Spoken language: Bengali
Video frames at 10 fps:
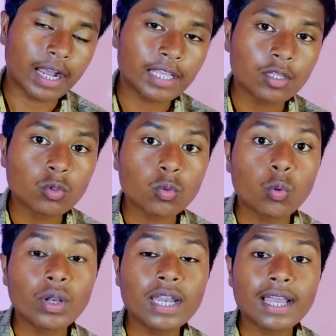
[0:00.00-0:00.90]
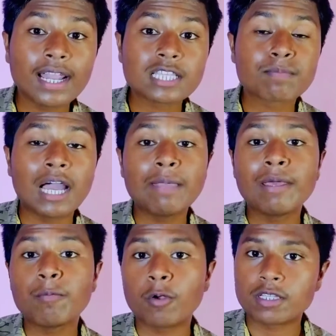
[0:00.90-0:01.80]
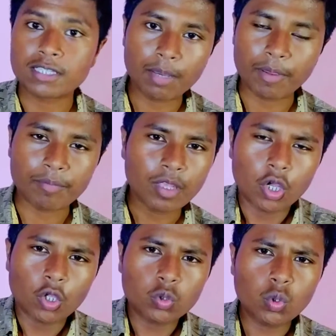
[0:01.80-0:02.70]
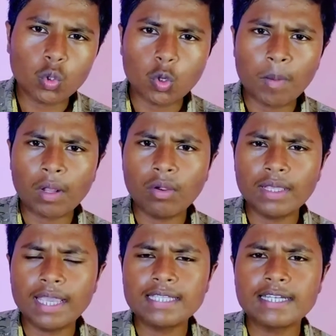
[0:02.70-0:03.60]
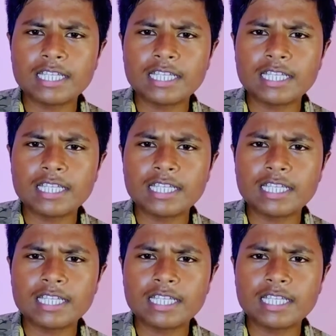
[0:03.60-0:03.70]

এখানে কিন্তু গরিলা ক্লাস ফাইভের প্রোটেকশন থাকবে তো ওভারঅল এই যে